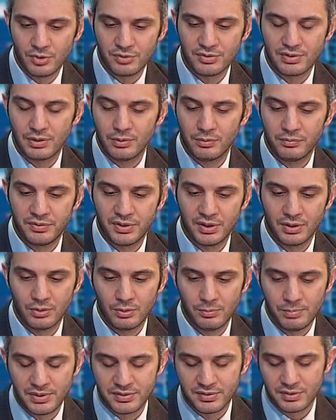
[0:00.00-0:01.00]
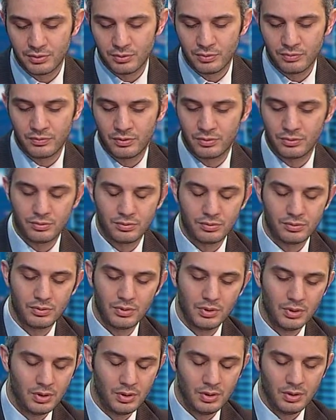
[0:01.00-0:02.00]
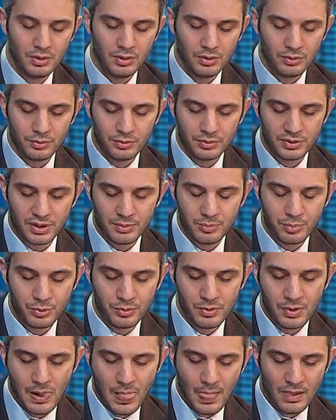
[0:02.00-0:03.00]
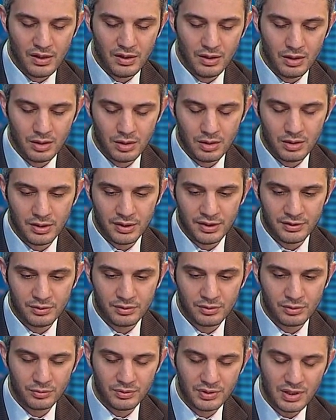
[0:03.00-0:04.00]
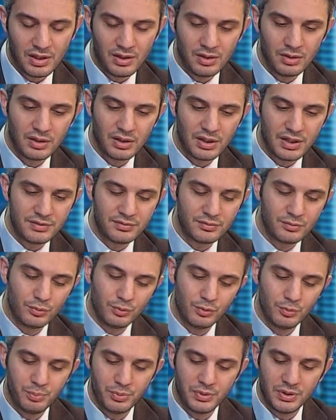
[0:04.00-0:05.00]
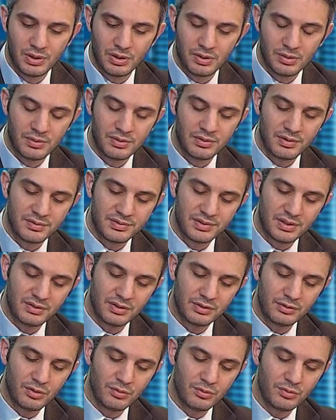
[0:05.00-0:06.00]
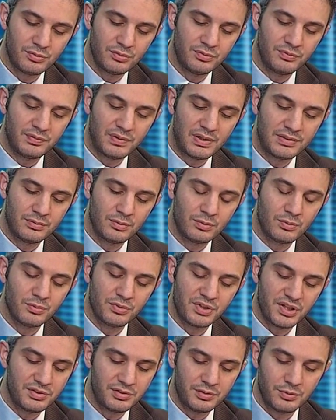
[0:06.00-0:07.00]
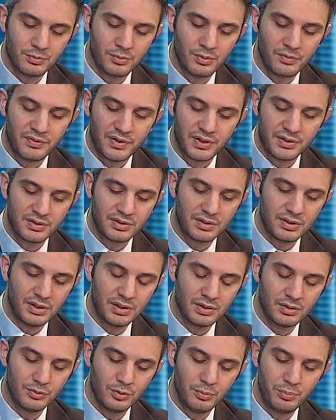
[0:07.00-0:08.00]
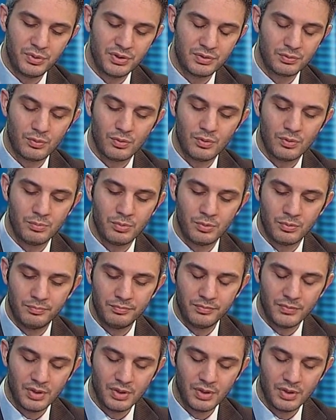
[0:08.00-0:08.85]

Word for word: Sanofi est repassé devant de, de très peu. Euh, et Total reste depuis un, certain temps dans une phase de congestion en fait. Et euh, depuis son rebond